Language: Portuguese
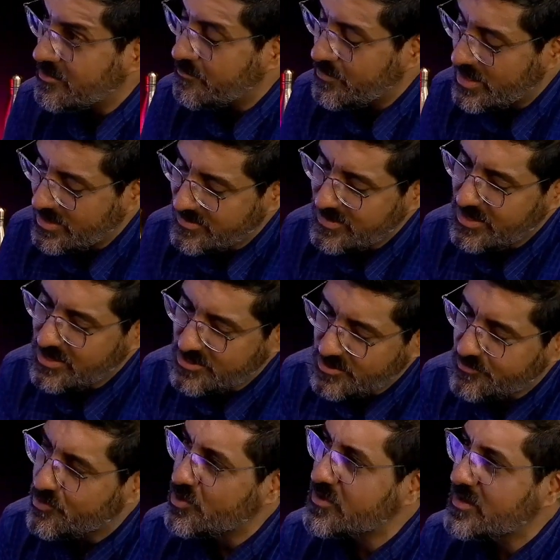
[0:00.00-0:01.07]
Barzakh e
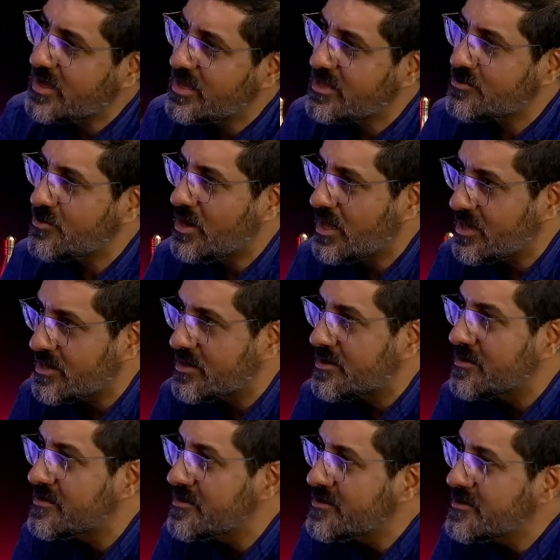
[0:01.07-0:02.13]
depois Hayatul Akhirah.
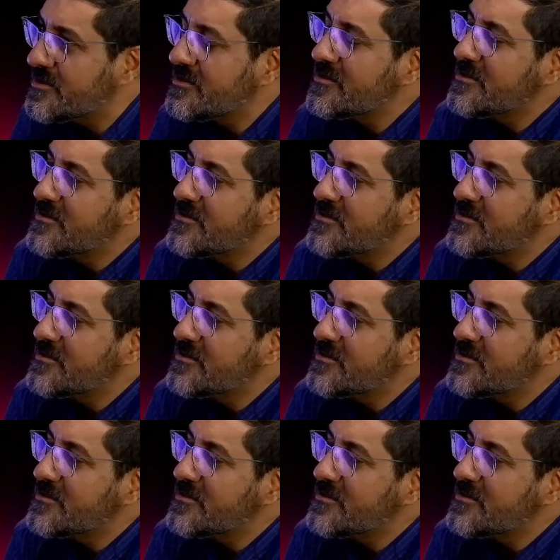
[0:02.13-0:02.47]
Isso.